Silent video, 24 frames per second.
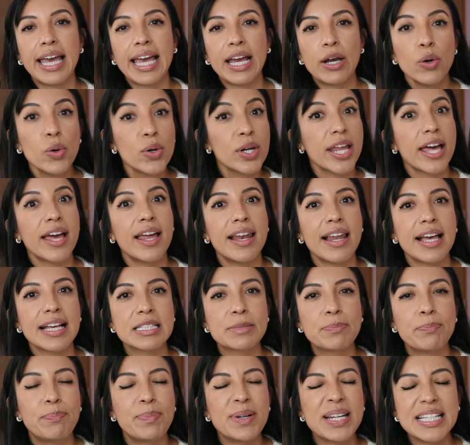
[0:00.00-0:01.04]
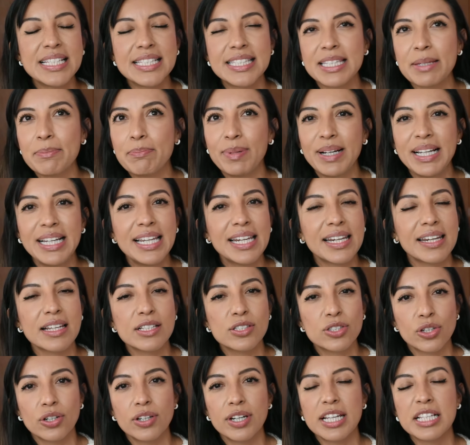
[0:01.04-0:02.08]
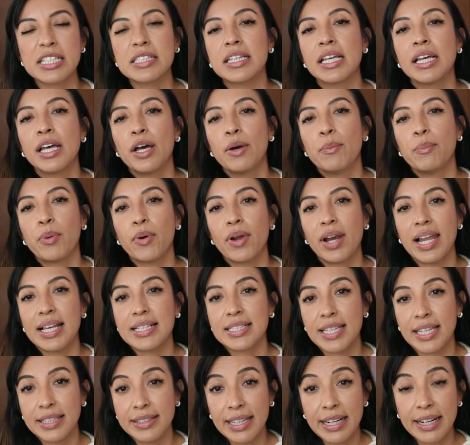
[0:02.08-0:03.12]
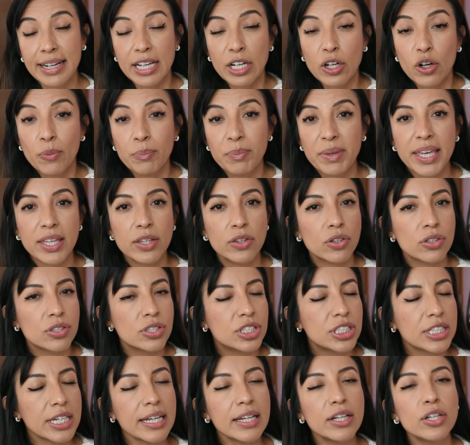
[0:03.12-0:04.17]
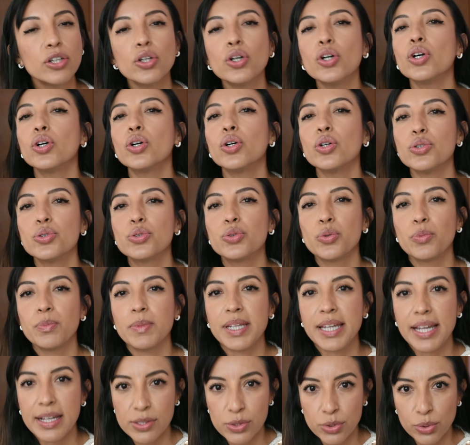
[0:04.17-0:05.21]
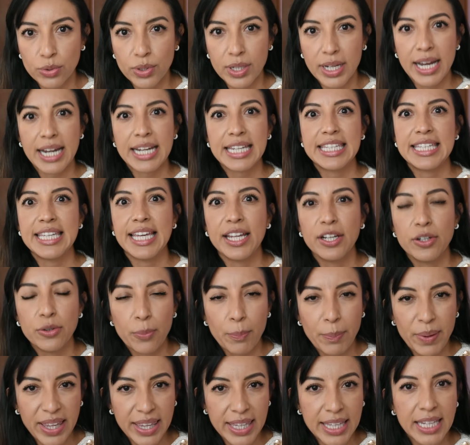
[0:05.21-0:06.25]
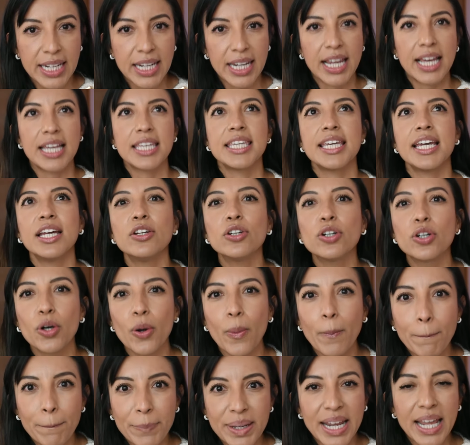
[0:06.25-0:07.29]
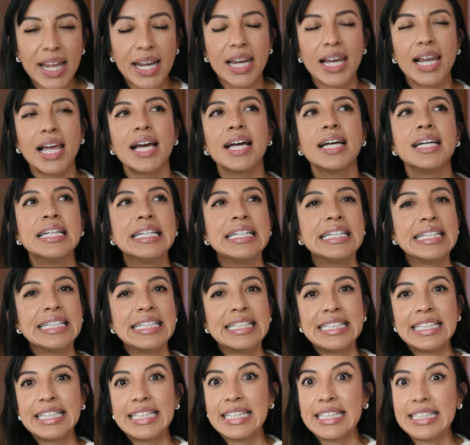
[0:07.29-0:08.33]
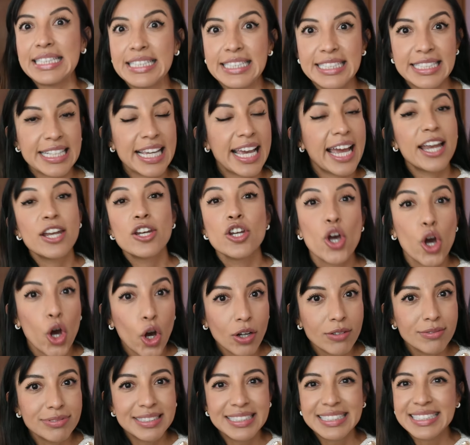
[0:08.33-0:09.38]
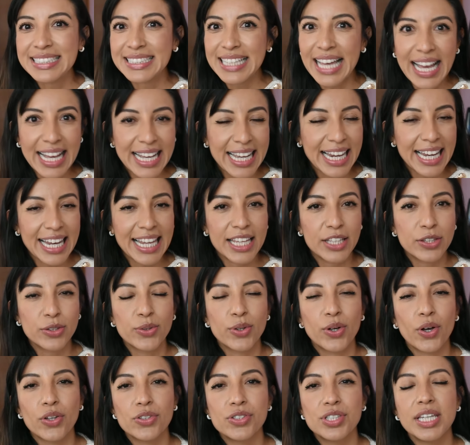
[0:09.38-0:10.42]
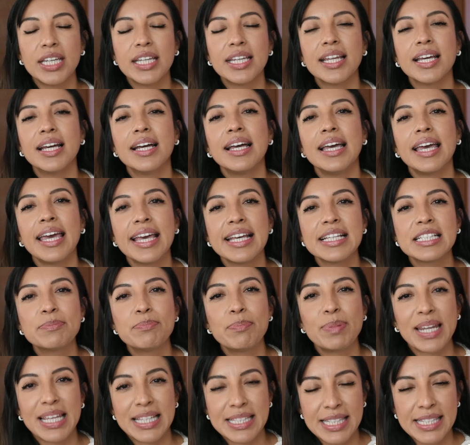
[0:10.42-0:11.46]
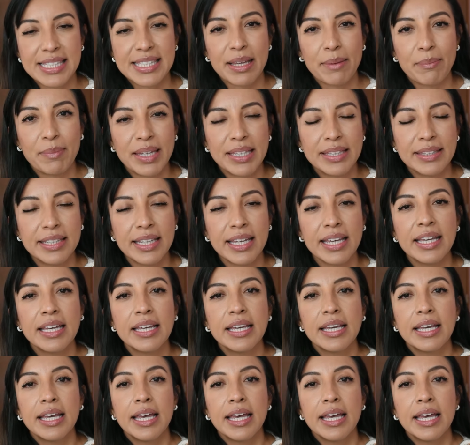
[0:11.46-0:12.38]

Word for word: una de las principales razones por las que te recomiendo ya no consumir azúcar, ya no pedirla, ya no comprarla, ya no sácala de tu cocina es precisamente